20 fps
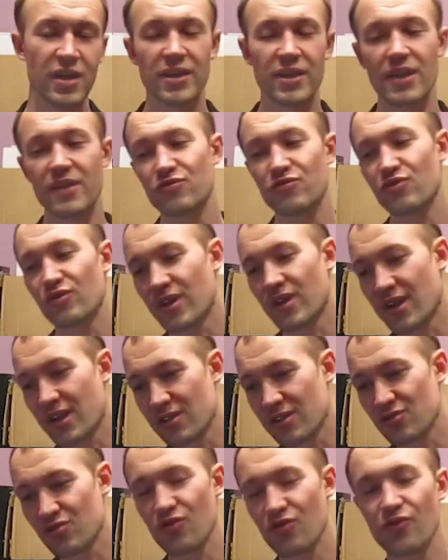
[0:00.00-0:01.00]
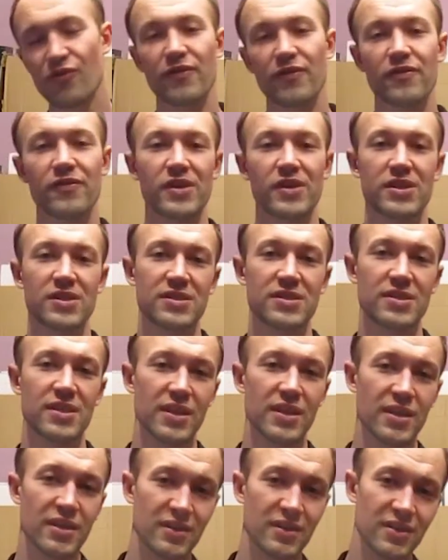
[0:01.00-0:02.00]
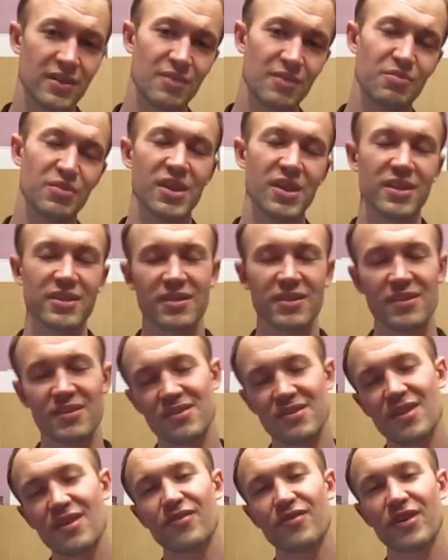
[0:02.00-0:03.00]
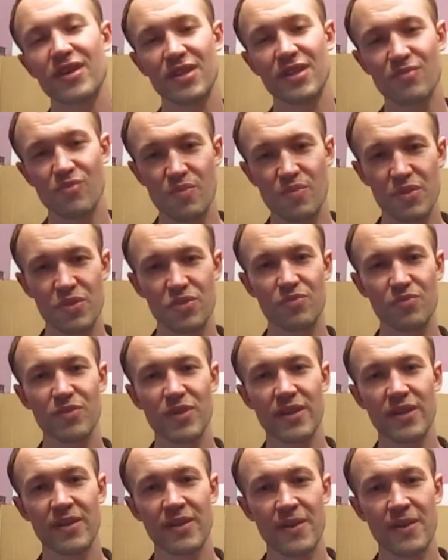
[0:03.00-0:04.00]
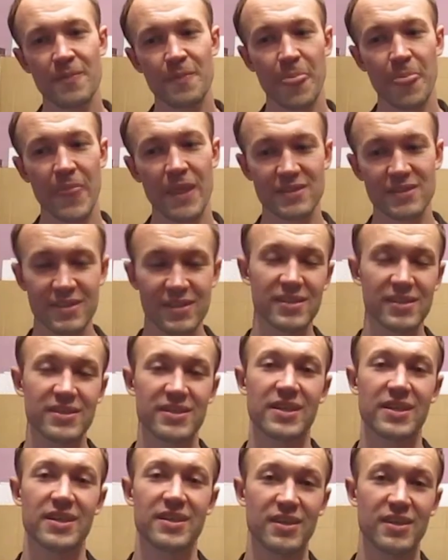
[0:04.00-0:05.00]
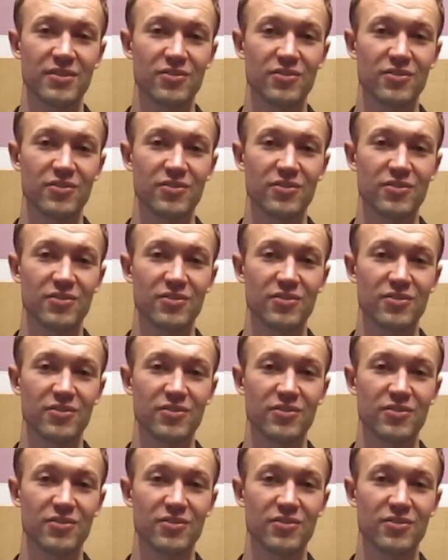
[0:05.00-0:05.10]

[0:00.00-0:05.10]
как все организовывается, оплата, доставка и тому подобное – сделайте как я.